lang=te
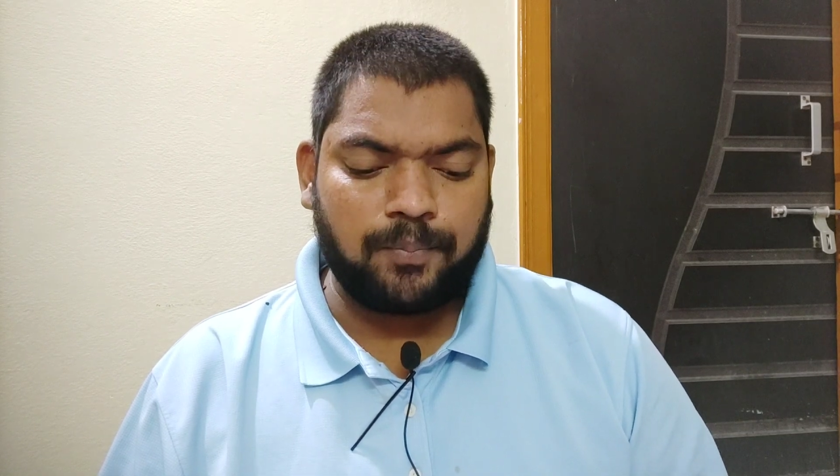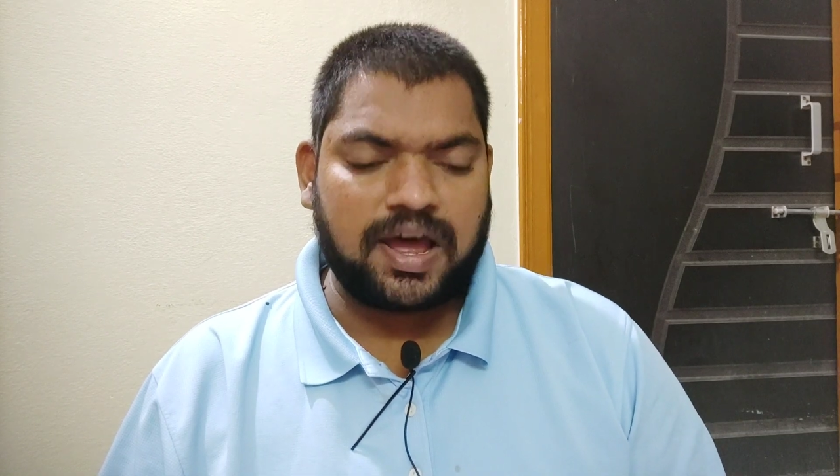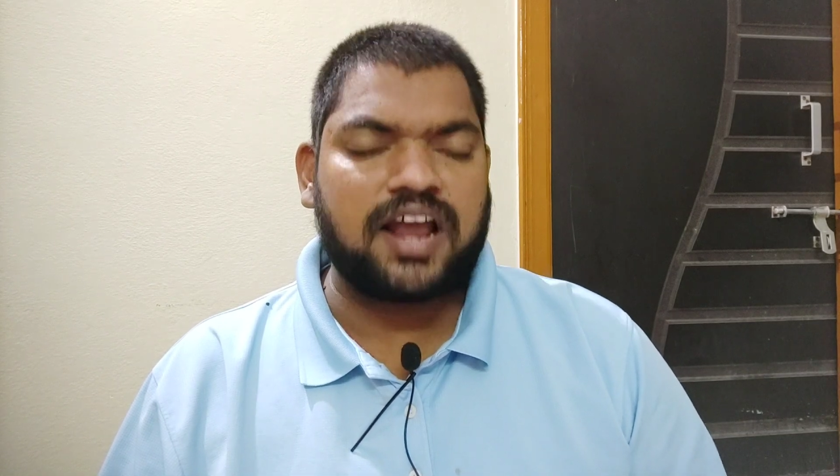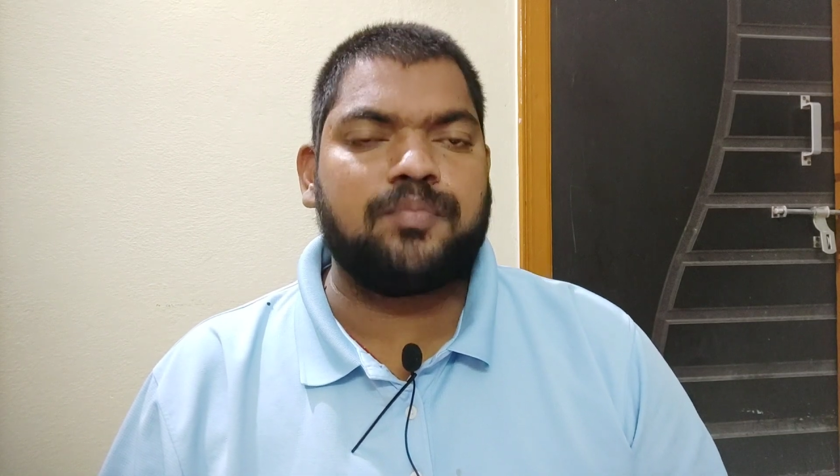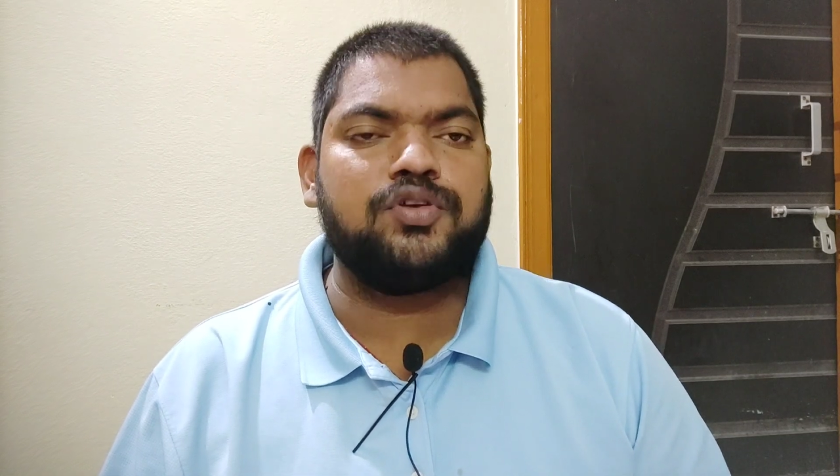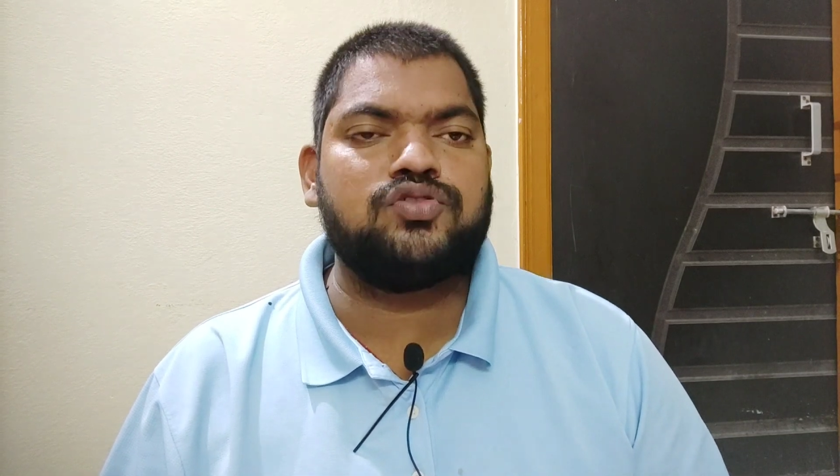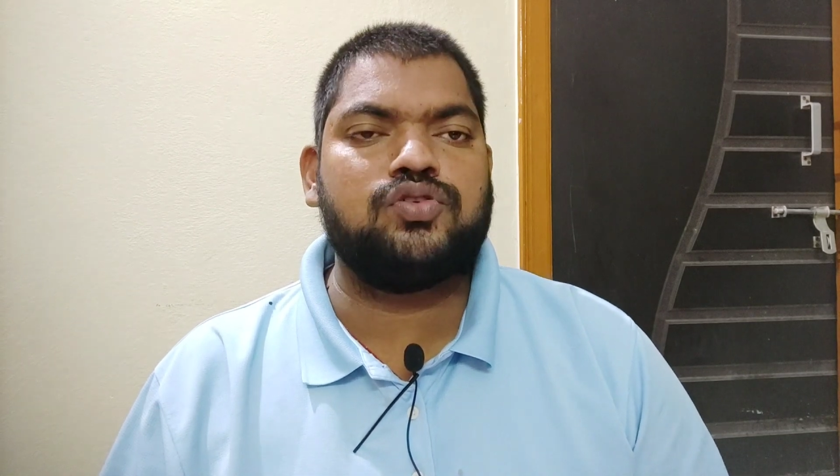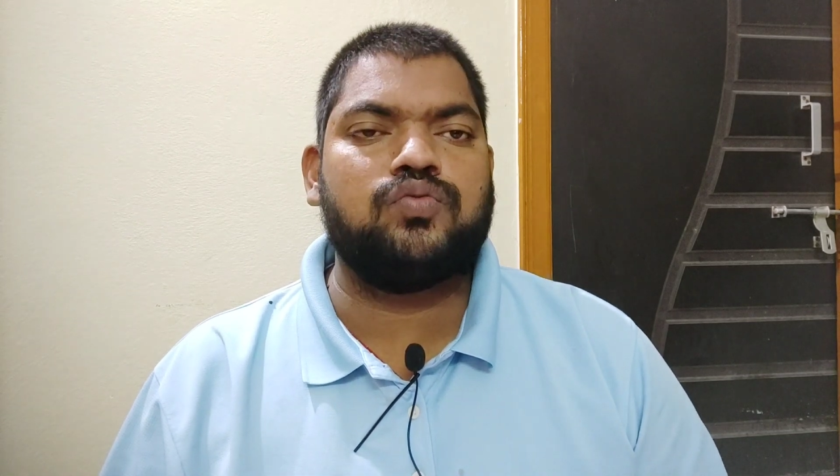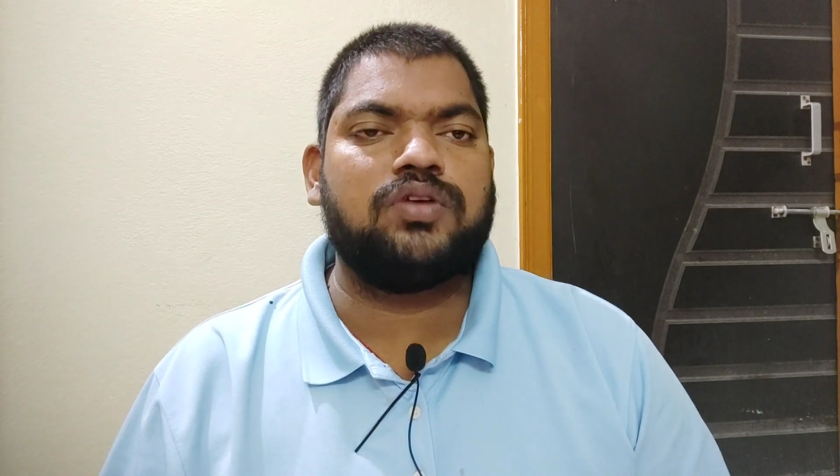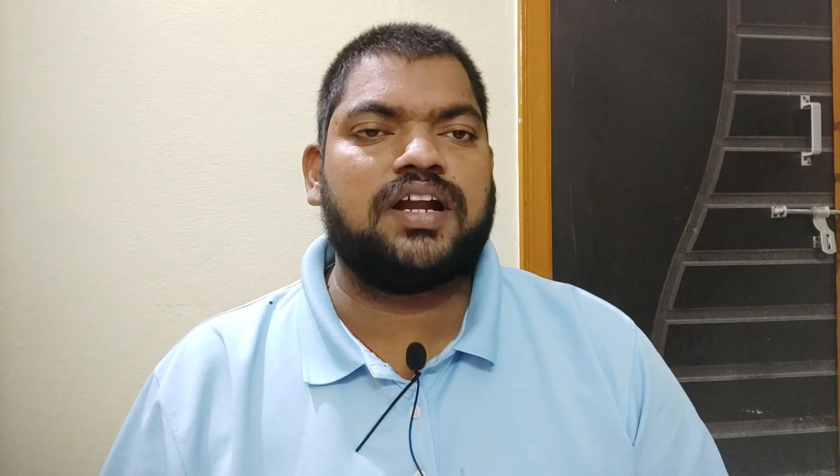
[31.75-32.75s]

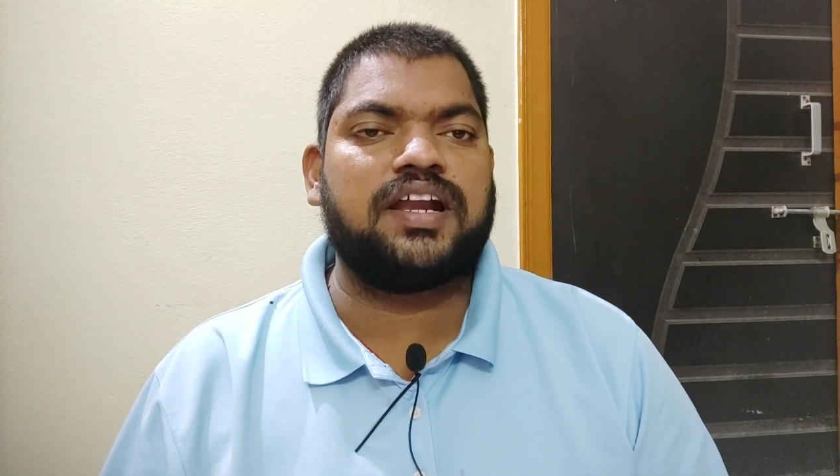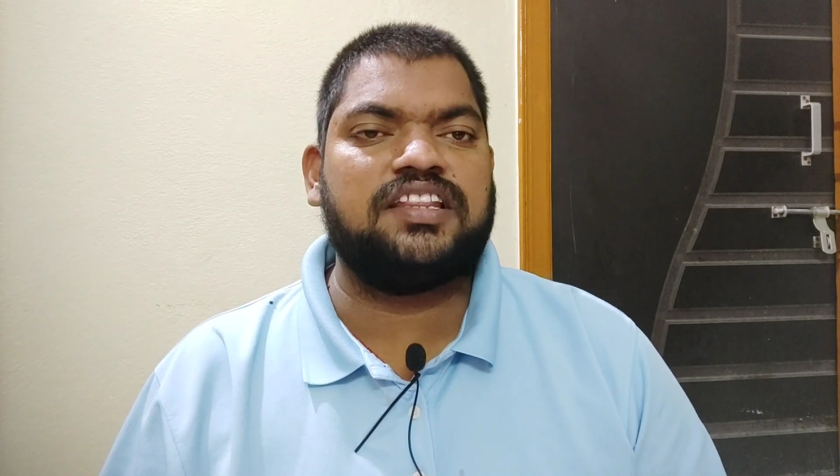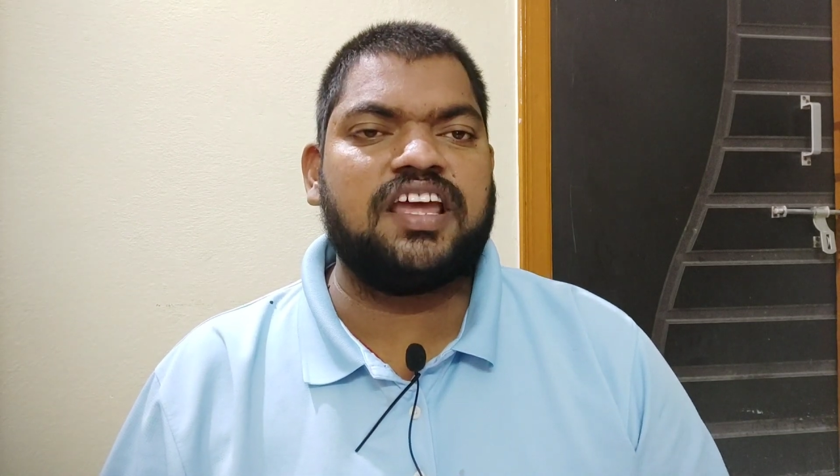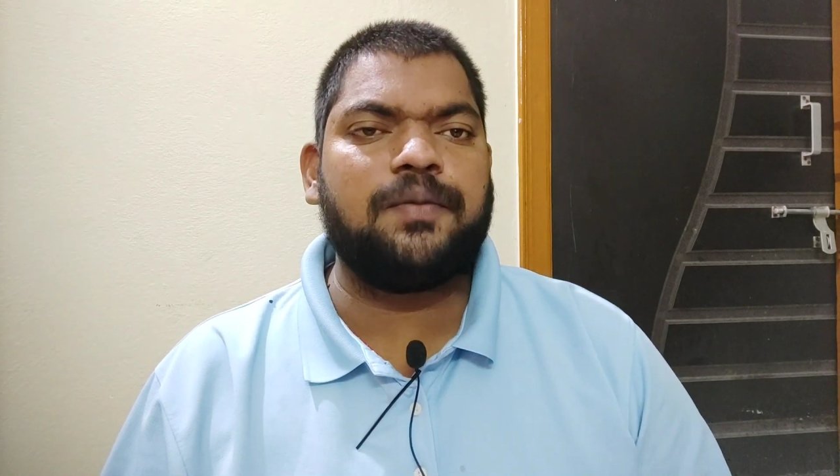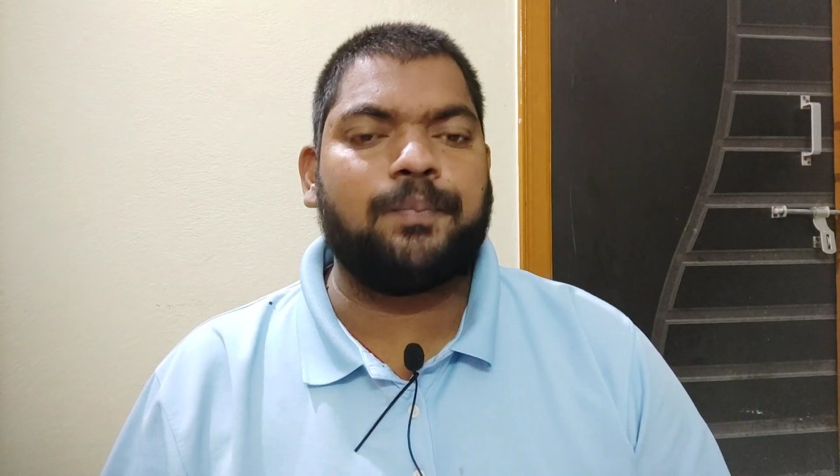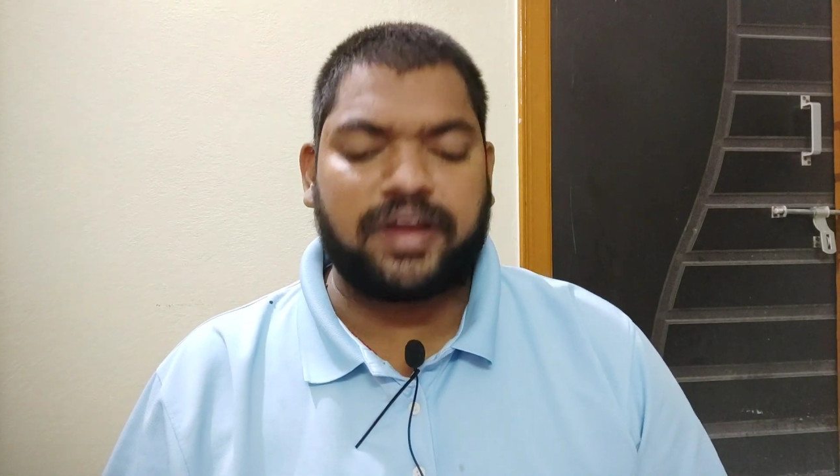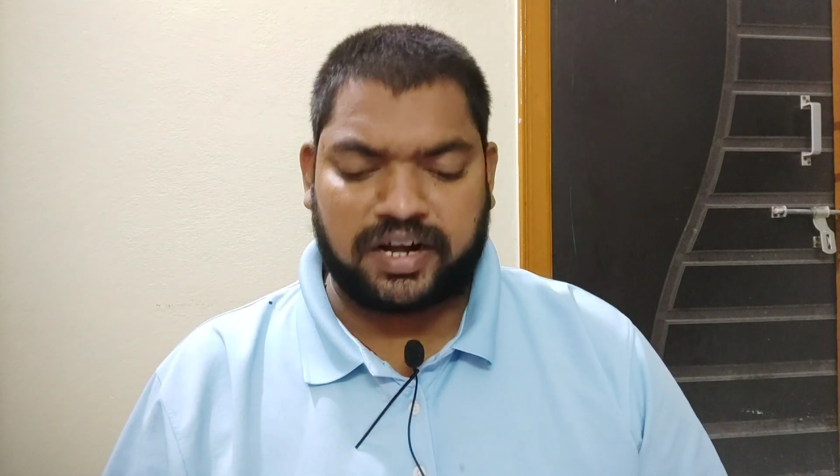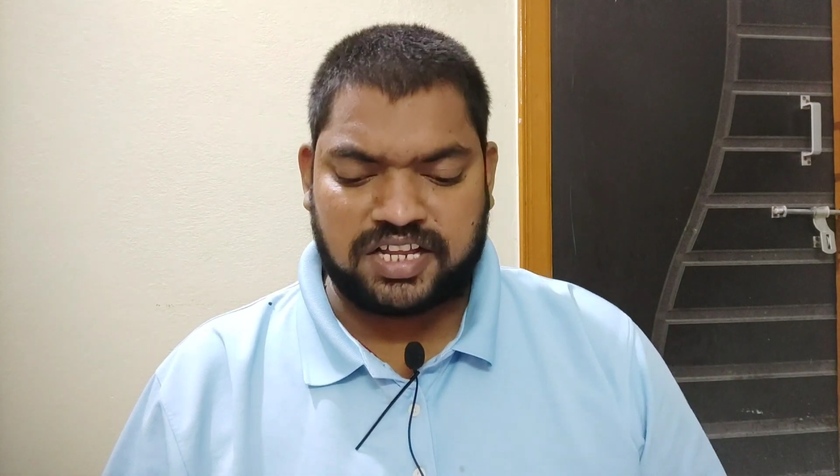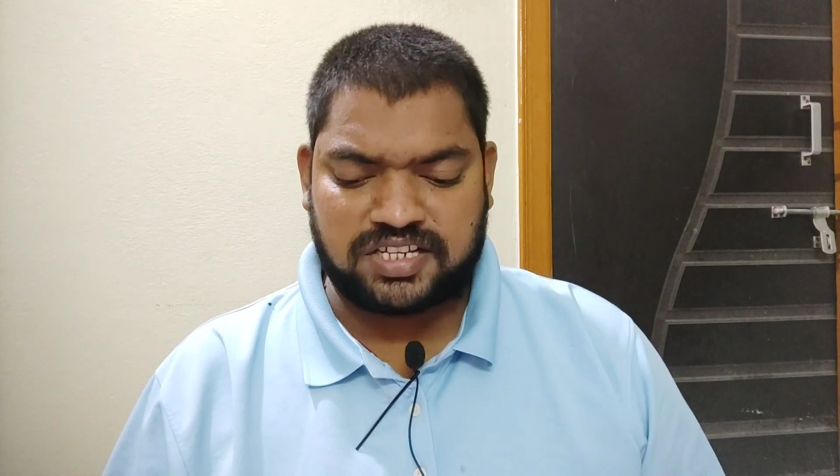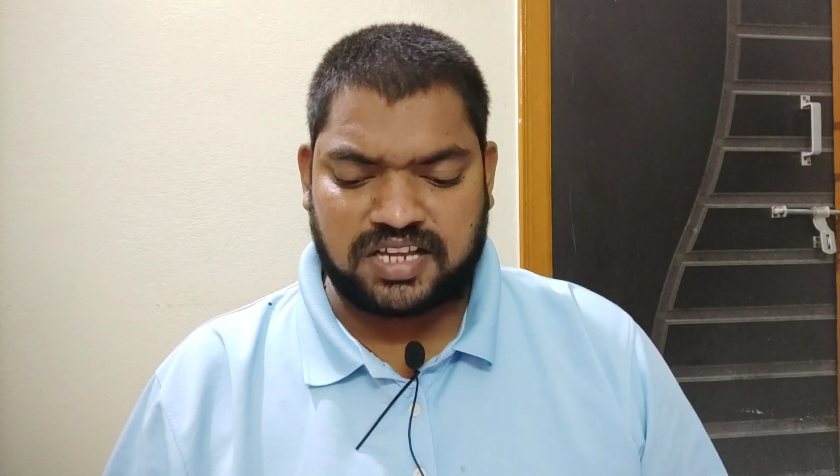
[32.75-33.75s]
ప్రారంభిస్తూ ఉన్నట్లయితే
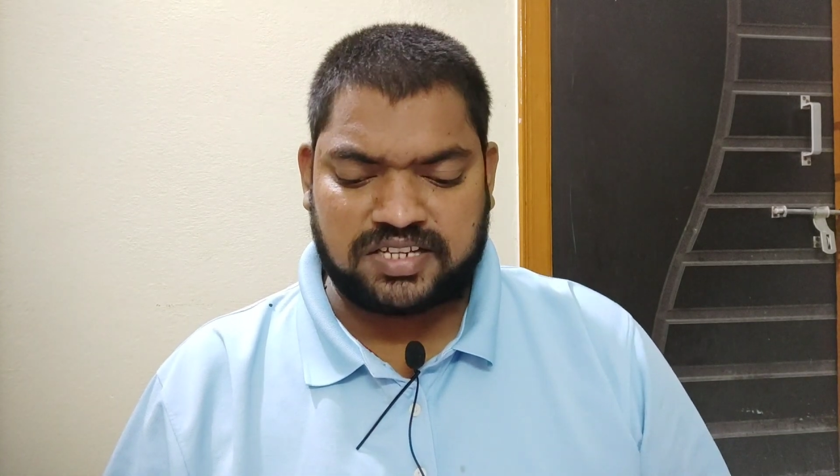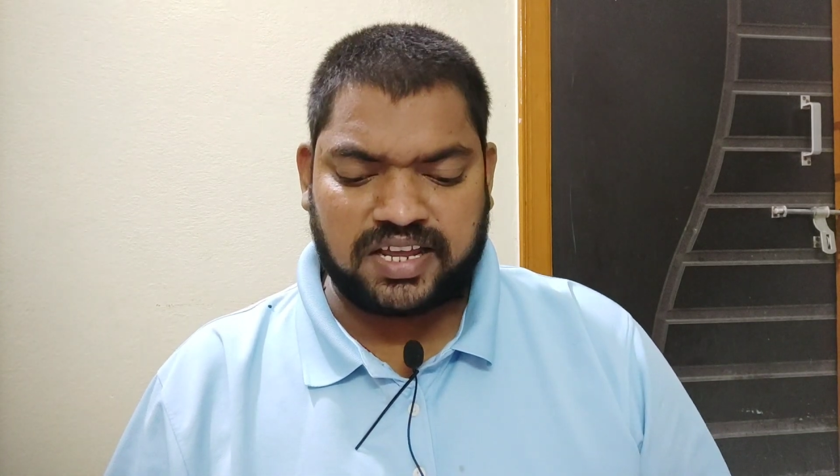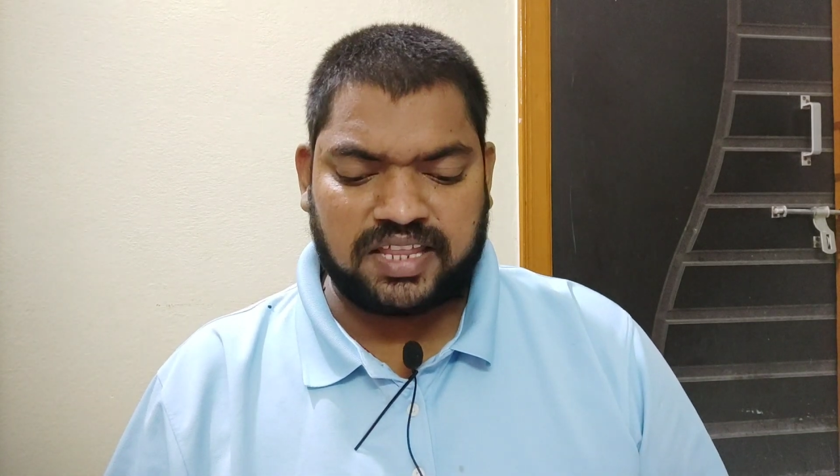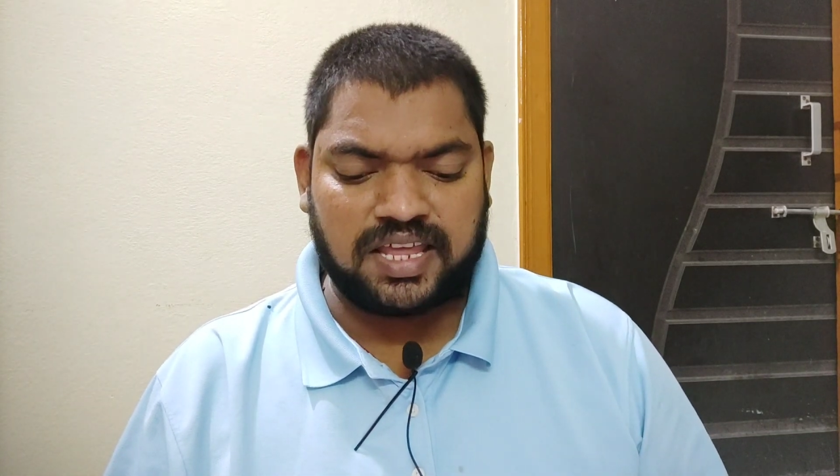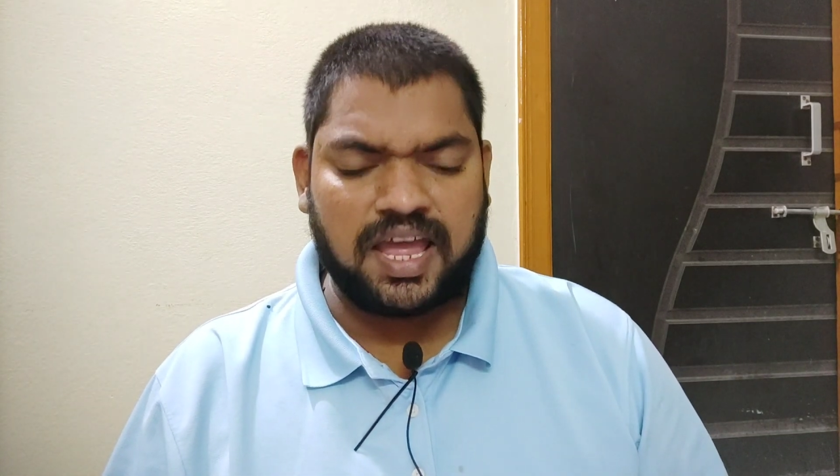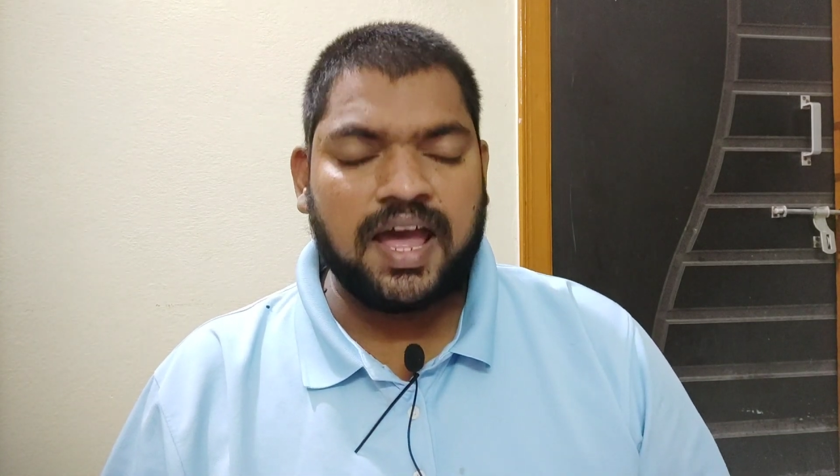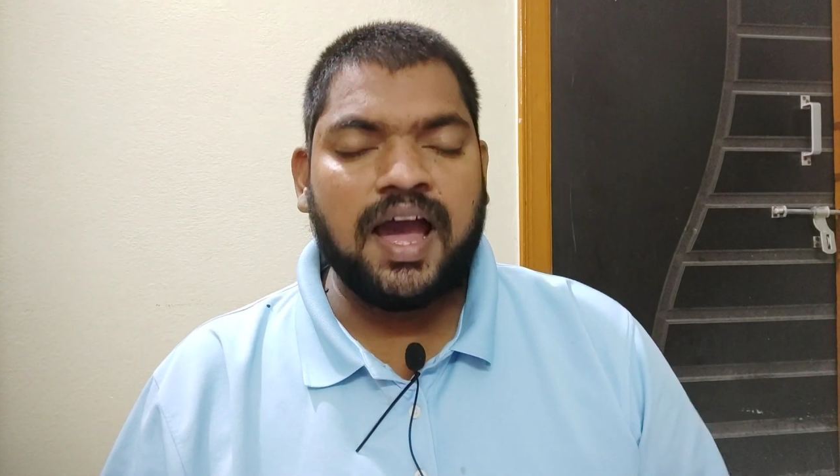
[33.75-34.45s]
ప్రకటించడం జరిగింది